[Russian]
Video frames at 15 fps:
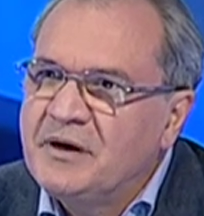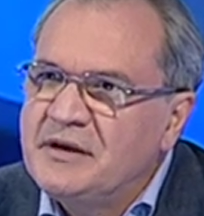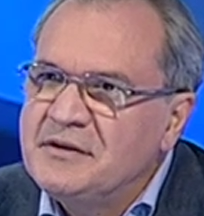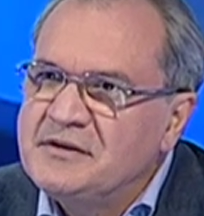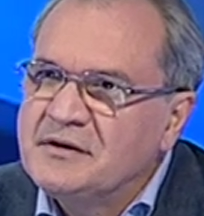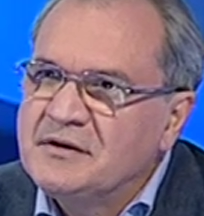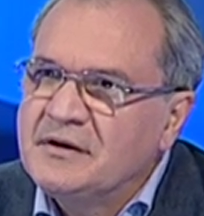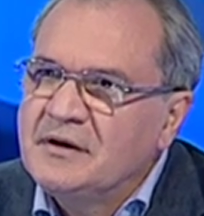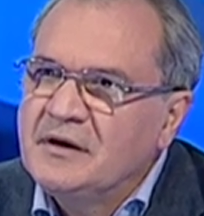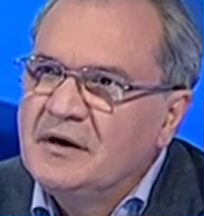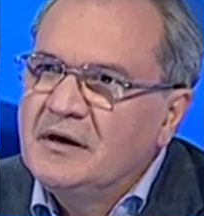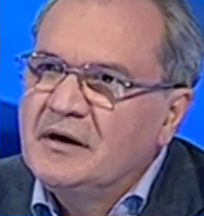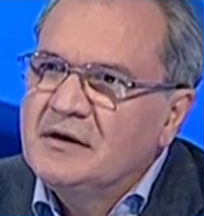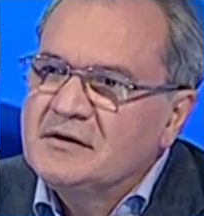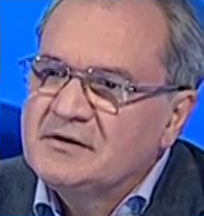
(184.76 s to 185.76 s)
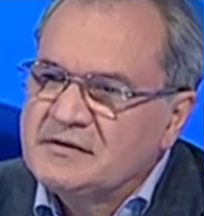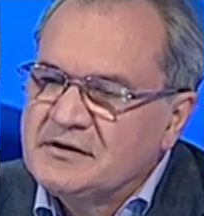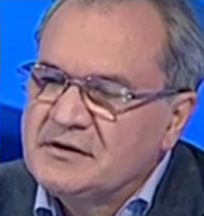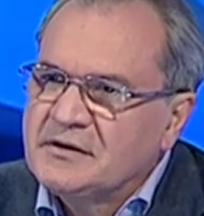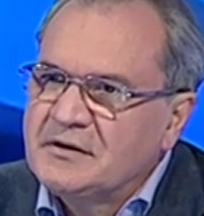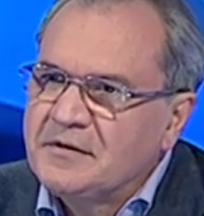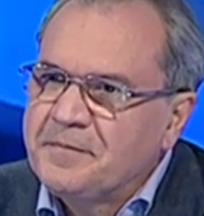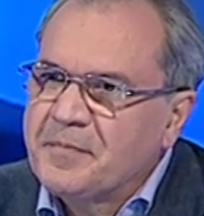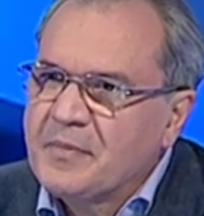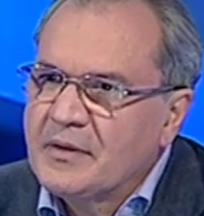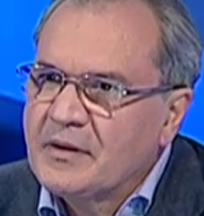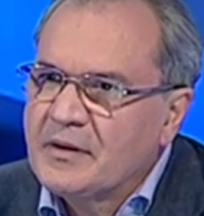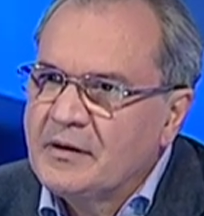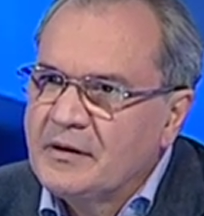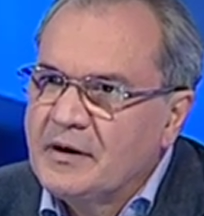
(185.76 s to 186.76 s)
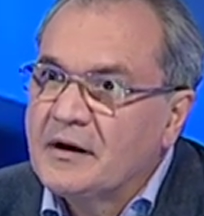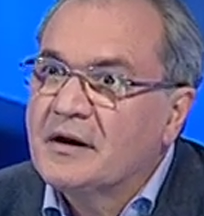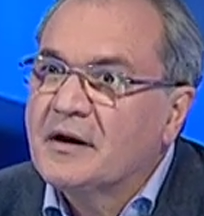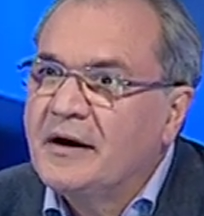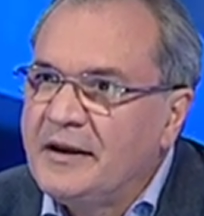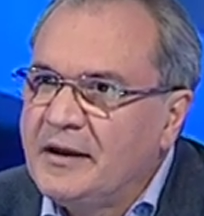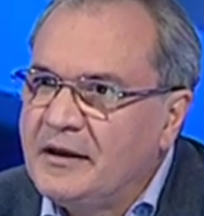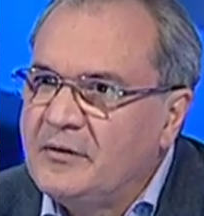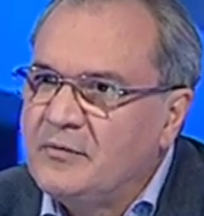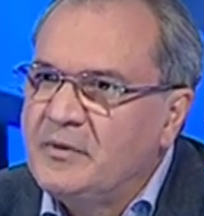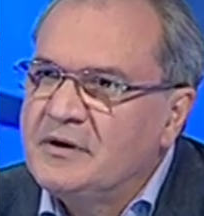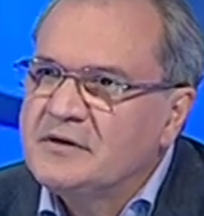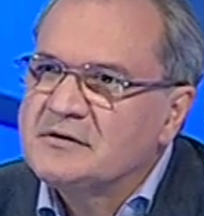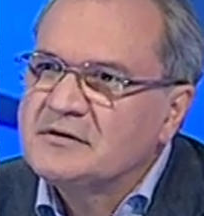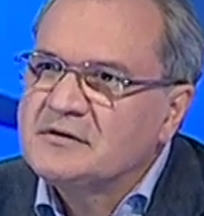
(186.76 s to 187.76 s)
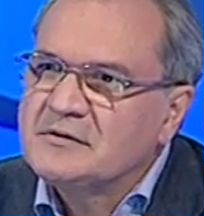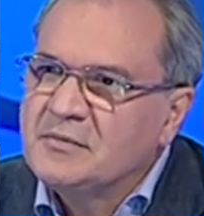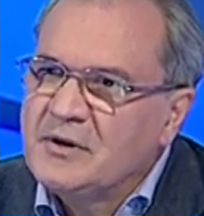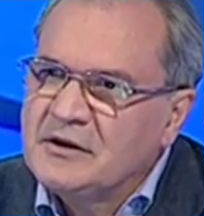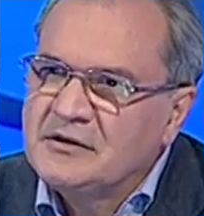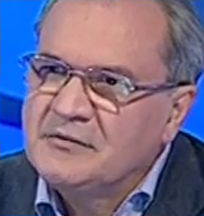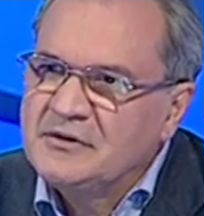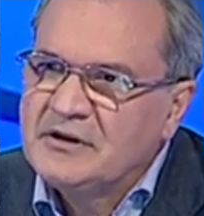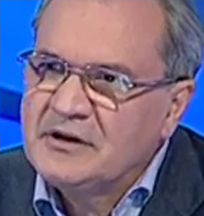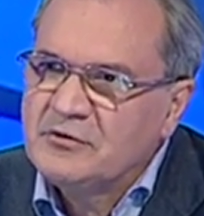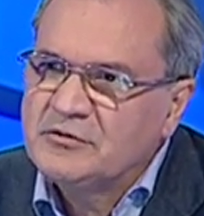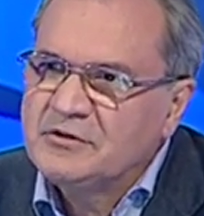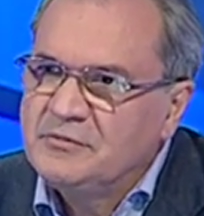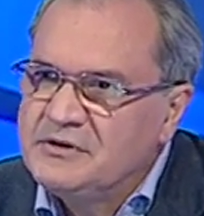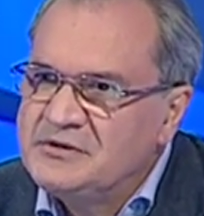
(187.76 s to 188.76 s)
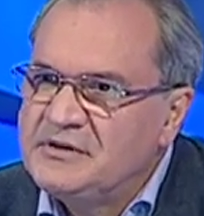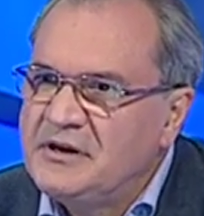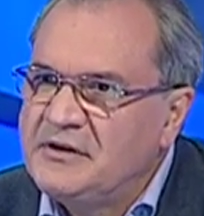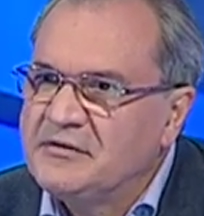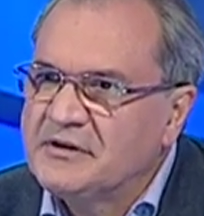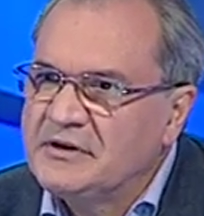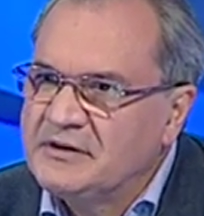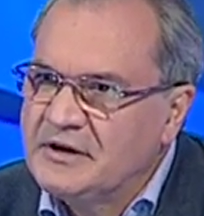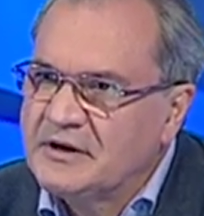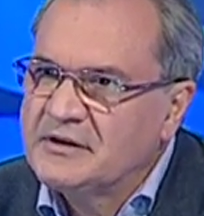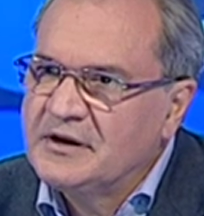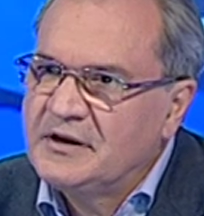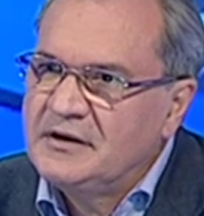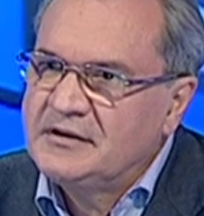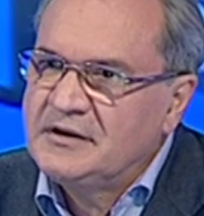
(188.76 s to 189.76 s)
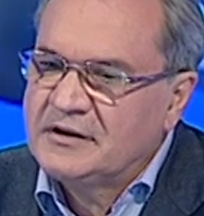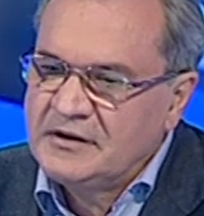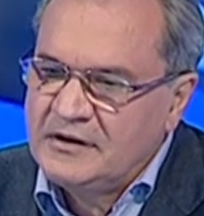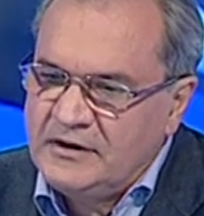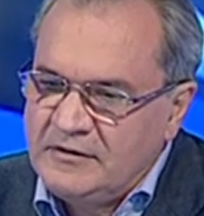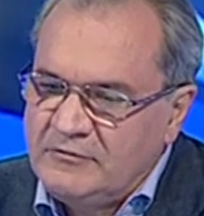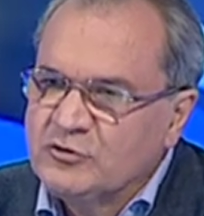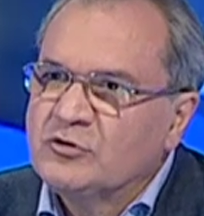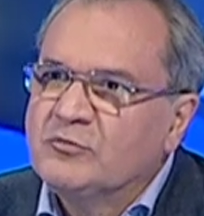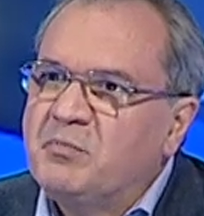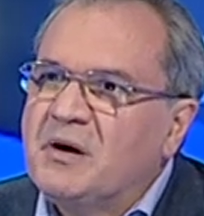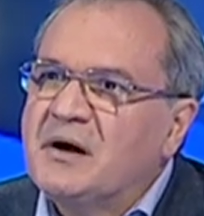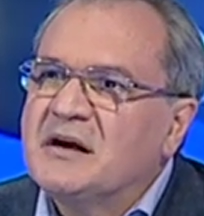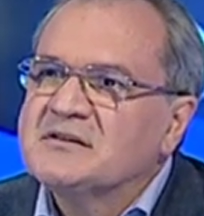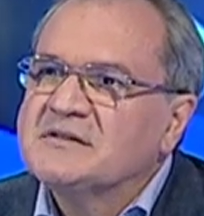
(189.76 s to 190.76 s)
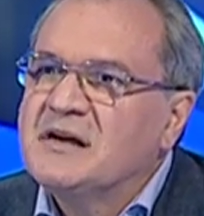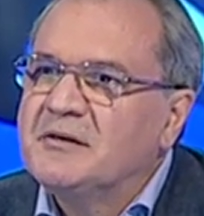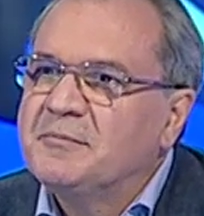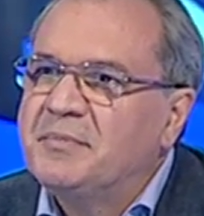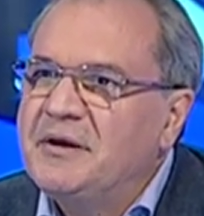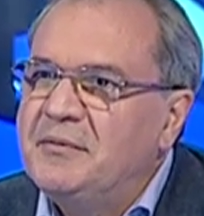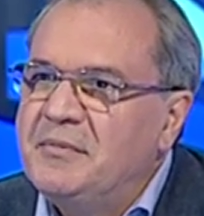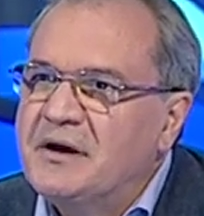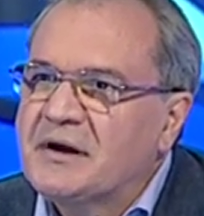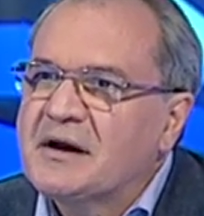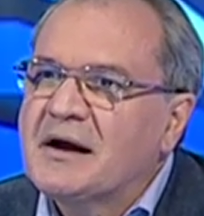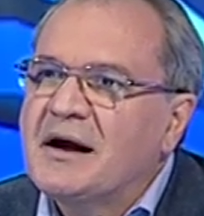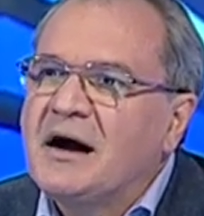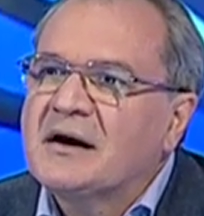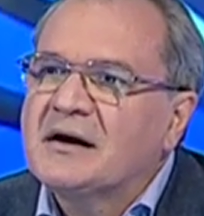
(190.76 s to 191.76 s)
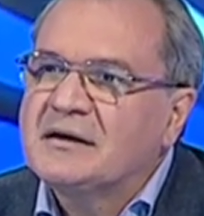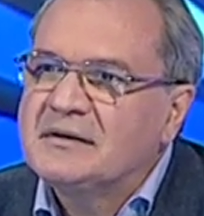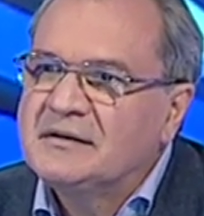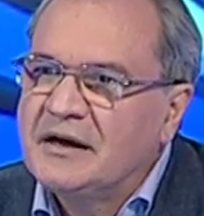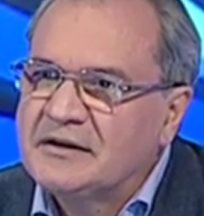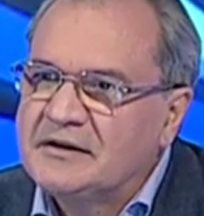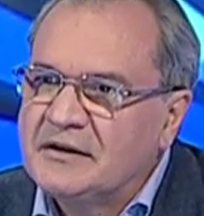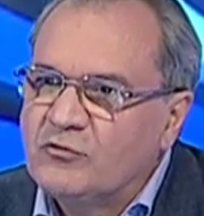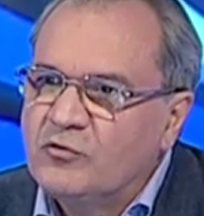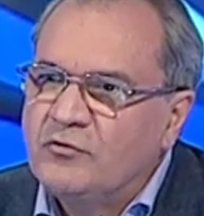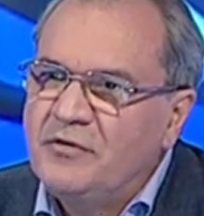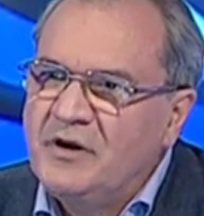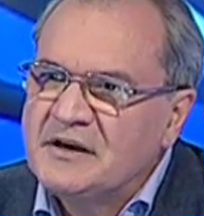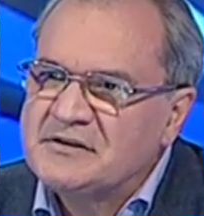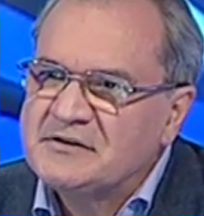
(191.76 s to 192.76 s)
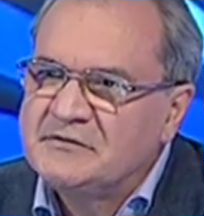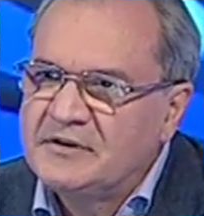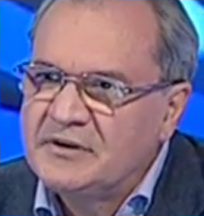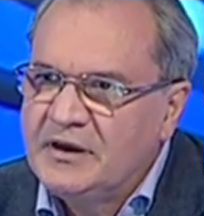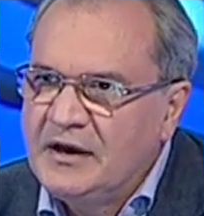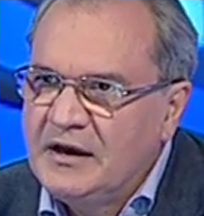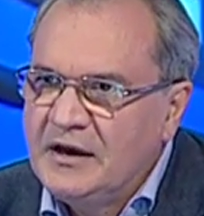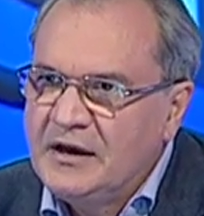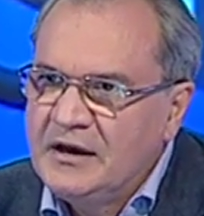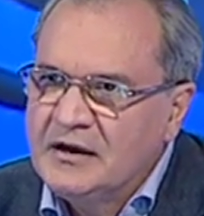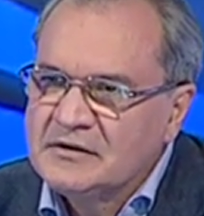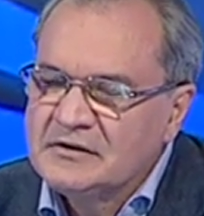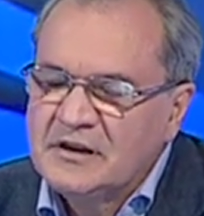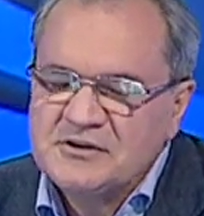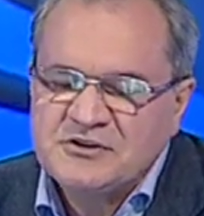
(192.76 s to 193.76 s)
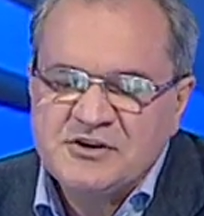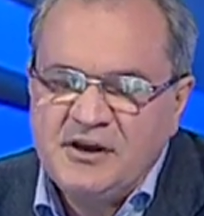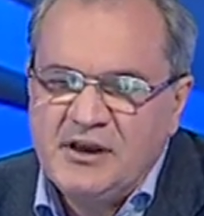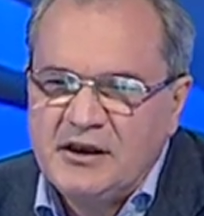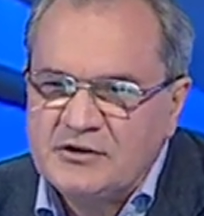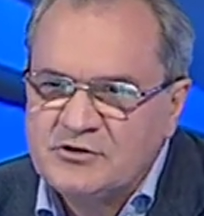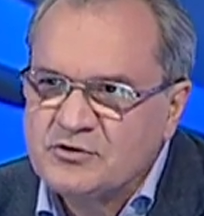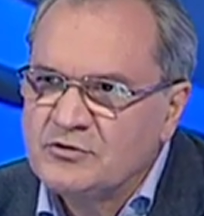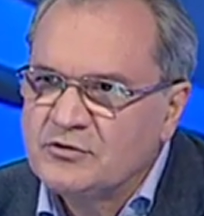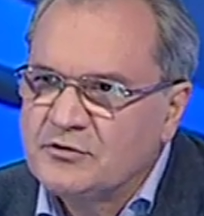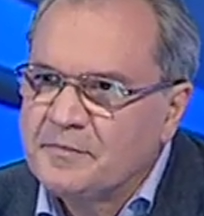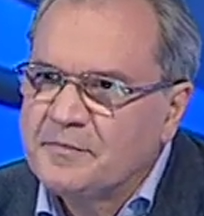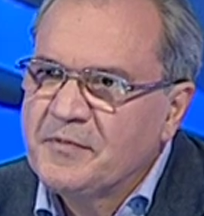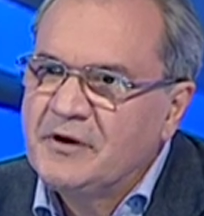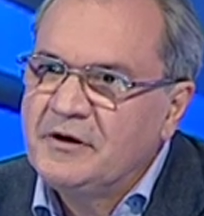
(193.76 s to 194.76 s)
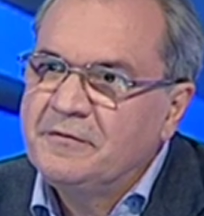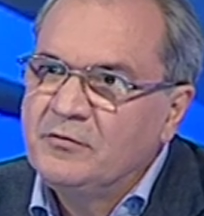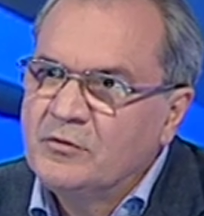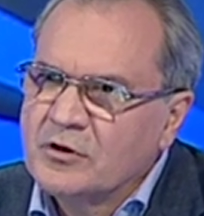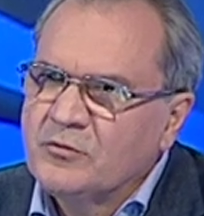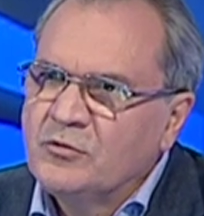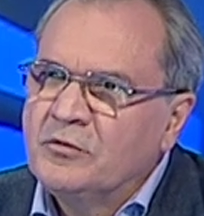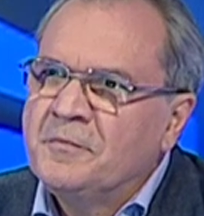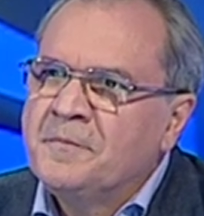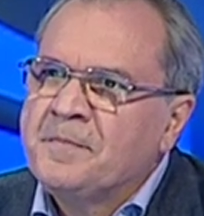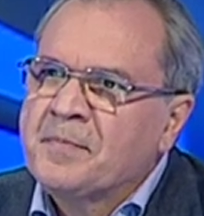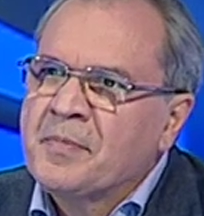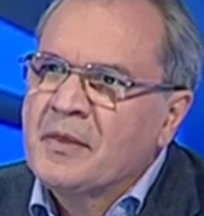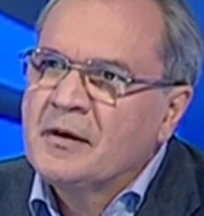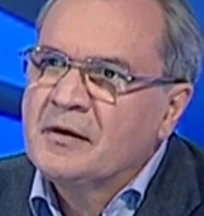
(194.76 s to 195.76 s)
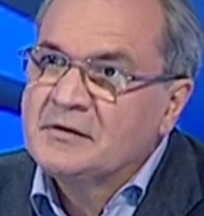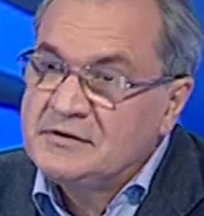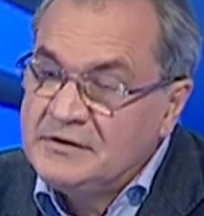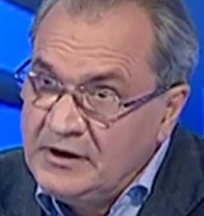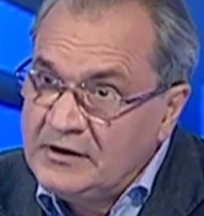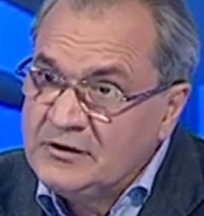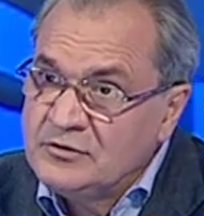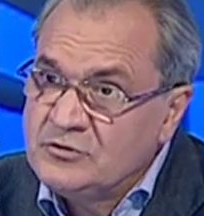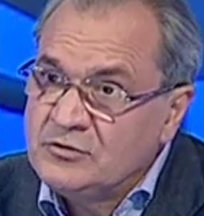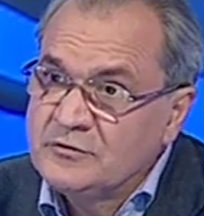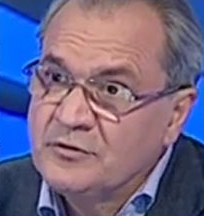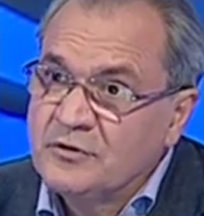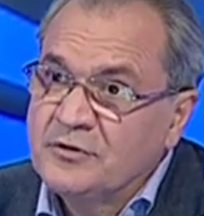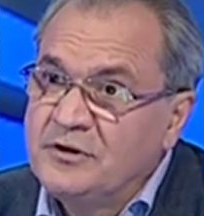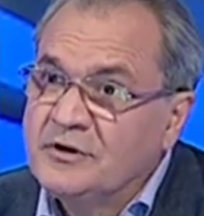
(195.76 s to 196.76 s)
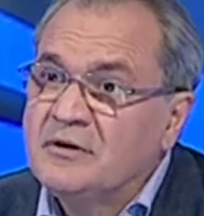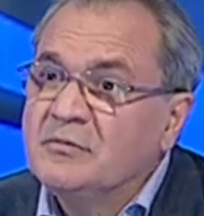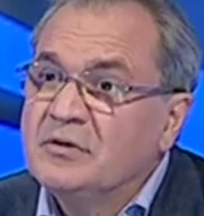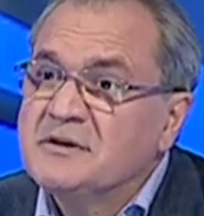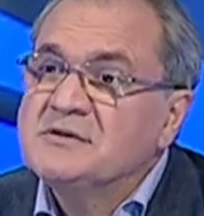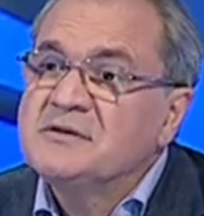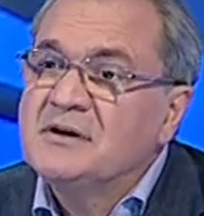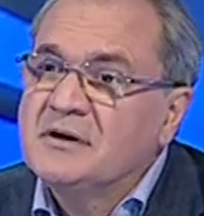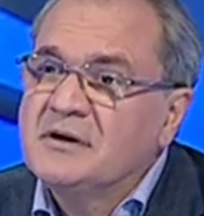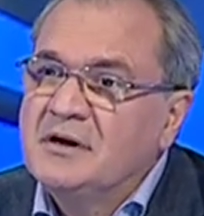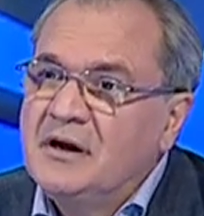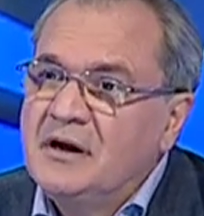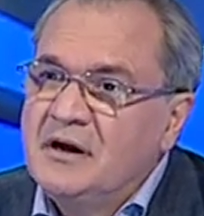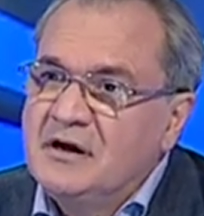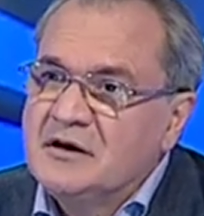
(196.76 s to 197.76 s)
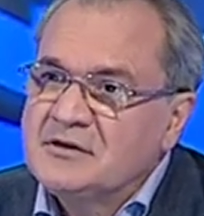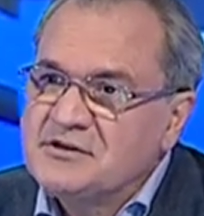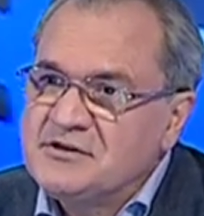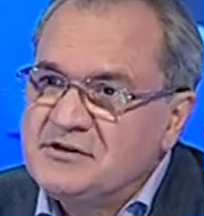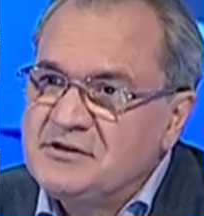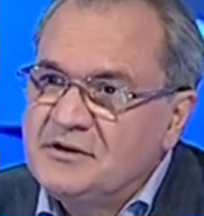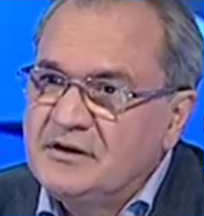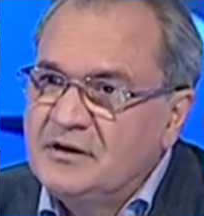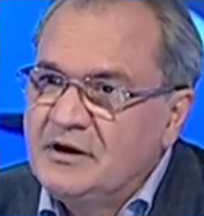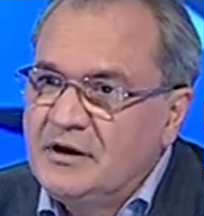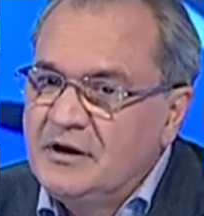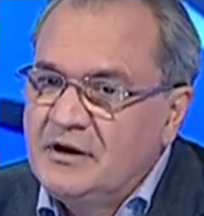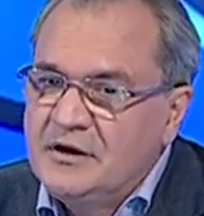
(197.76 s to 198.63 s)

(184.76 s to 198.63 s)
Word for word: политикой, с аграриями, с малыми народами севера и так далее, и так далее. Вот он показал пример, как надо увязывать сложнейшую реформу с деятельностью в других областях жизни.